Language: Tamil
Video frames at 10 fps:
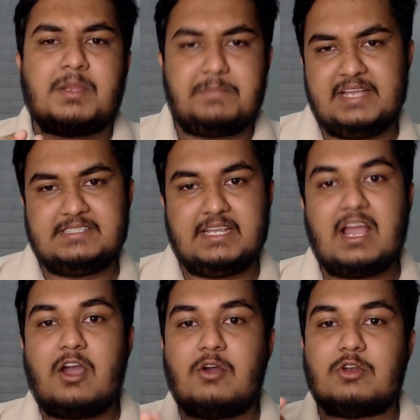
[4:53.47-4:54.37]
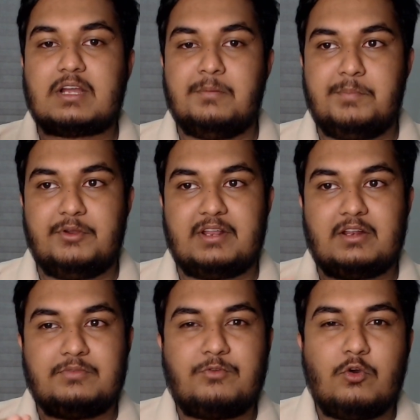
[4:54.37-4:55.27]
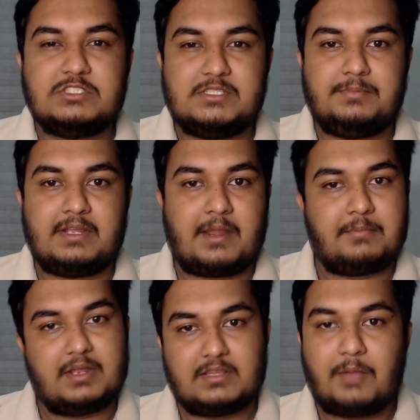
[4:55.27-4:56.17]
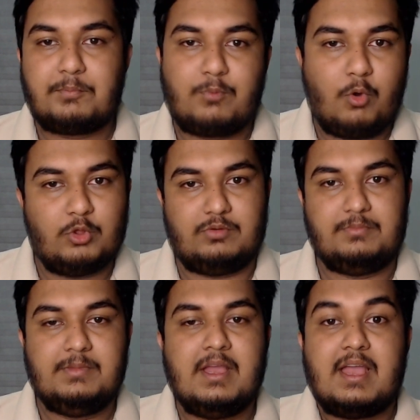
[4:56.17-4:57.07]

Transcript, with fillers: பேசிக்காக ஒரு கம்ப்யூட்டருக்கு ஃபோர் ஜிபி ரேம் இருந்தால் போதும்